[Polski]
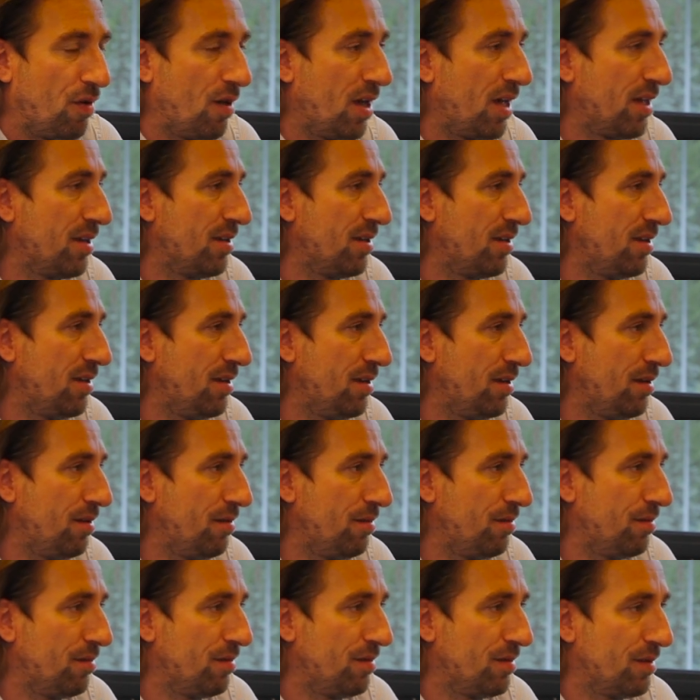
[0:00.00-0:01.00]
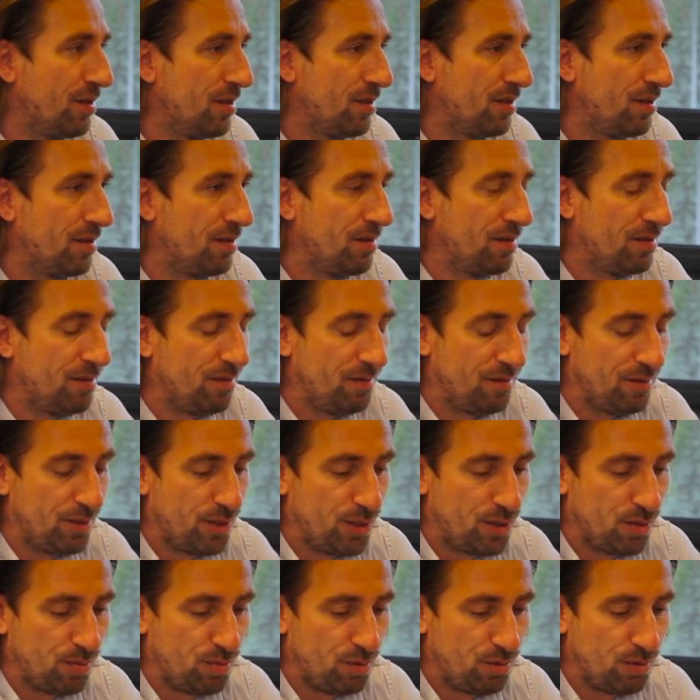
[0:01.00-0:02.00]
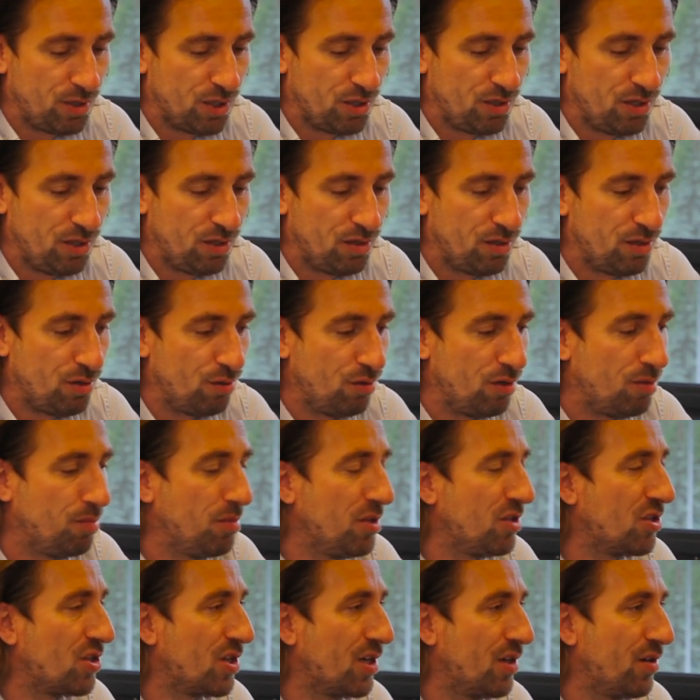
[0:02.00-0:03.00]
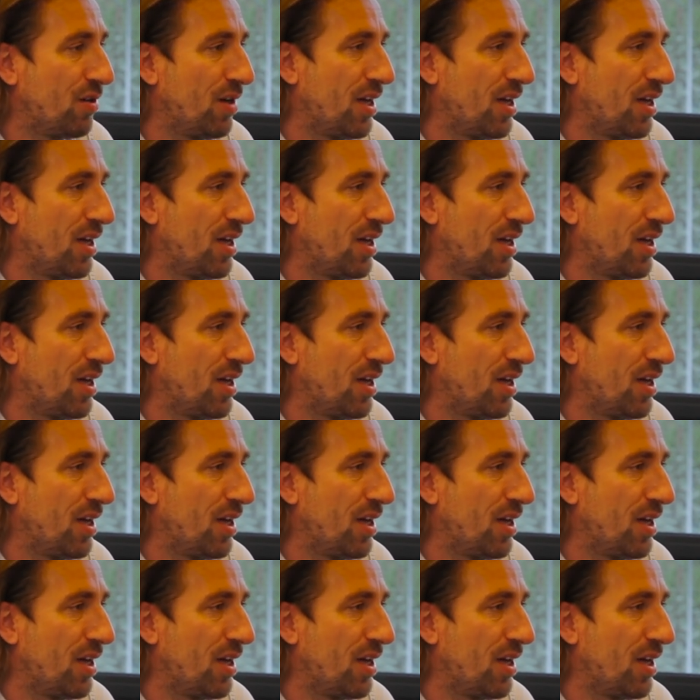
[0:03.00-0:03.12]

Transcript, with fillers: Holandii. Y, to były też i tytuły mistrza